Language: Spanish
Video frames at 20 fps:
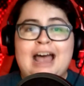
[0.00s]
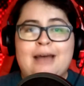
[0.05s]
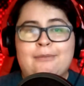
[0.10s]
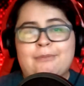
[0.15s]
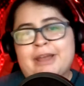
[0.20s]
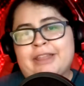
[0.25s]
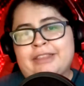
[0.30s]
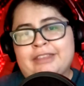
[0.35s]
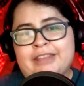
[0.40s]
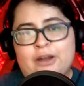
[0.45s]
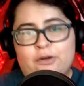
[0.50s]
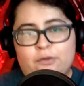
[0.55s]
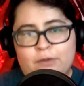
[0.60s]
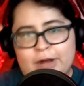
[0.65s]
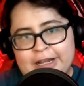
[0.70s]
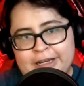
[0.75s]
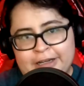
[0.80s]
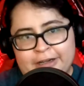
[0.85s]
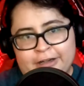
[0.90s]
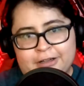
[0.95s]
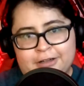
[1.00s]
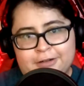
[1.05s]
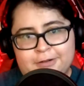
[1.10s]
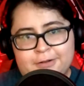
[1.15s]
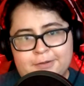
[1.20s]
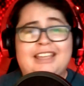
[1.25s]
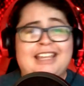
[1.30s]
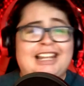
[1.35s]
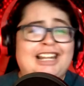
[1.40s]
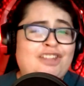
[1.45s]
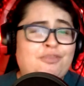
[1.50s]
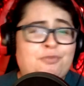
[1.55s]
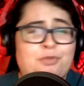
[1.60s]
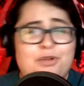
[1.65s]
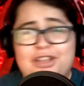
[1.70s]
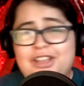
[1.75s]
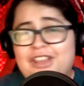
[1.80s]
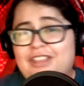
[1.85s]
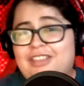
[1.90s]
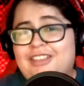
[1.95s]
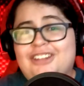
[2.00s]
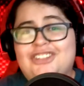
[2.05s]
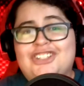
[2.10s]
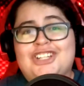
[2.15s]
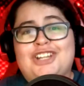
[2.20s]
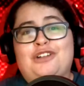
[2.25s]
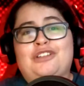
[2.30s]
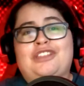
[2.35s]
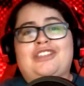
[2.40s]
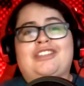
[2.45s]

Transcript: Amanda Waller. ¿Qué les puedo decir chicos?